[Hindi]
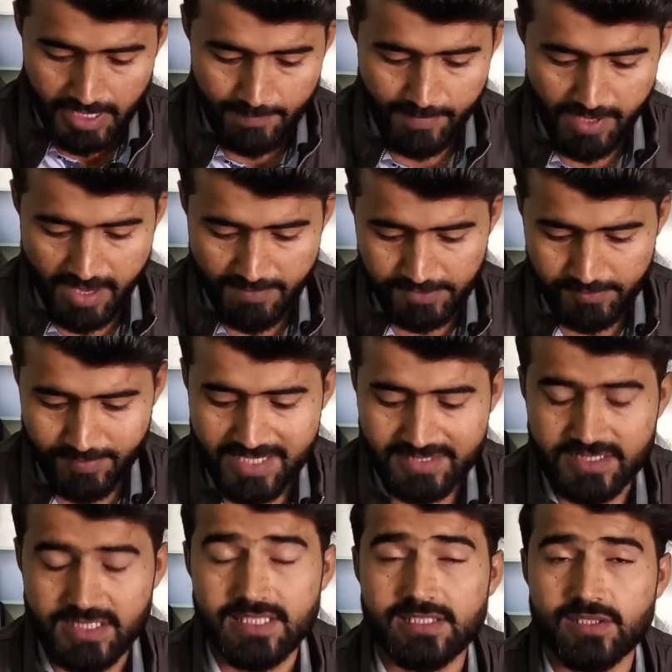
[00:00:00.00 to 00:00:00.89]
अब मैं आपसे
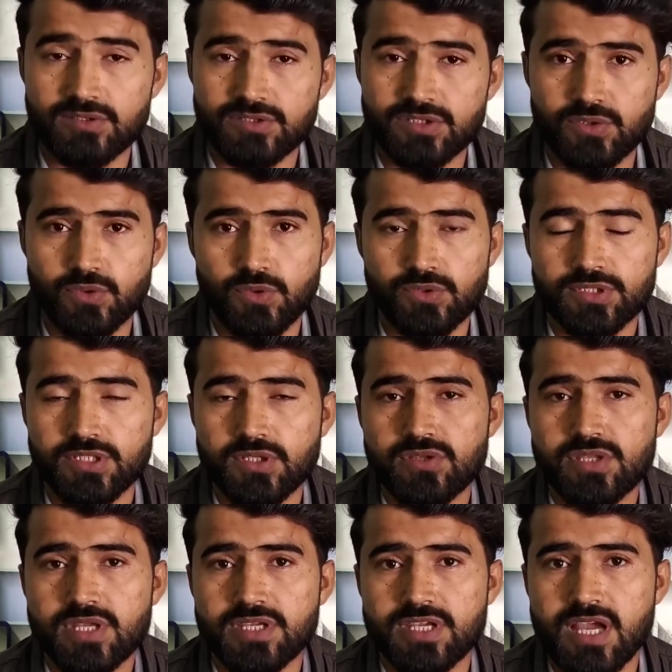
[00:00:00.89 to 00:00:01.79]
बात कर लेता हूँ इसकी डोज की
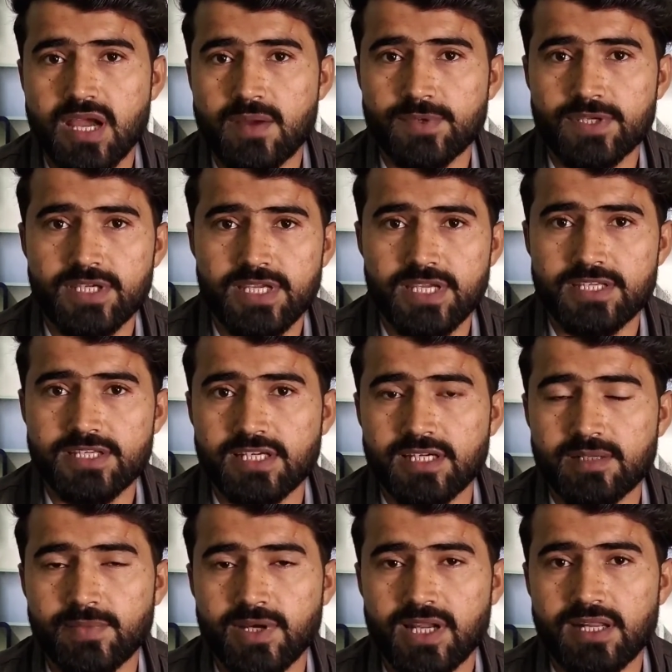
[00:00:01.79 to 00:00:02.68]
तो देखिए आपकी एज
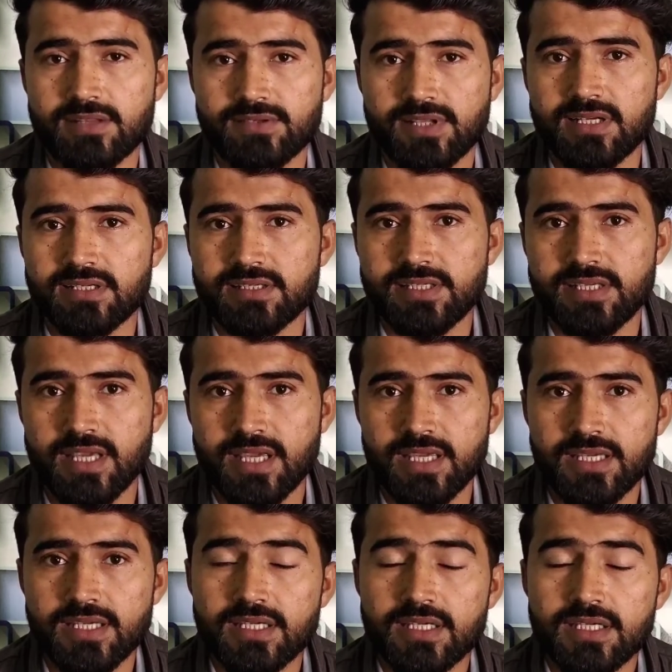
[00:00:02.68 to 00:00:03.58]
अगर बारह साल की
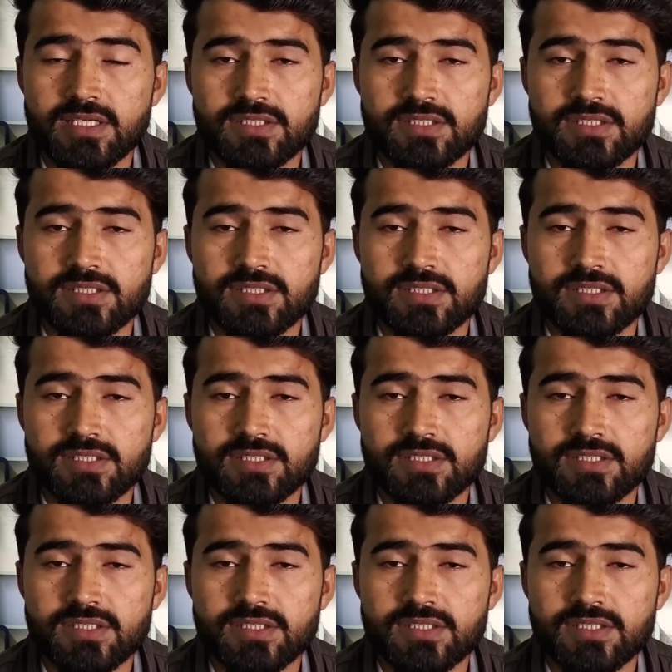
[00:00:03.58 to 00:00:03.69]
है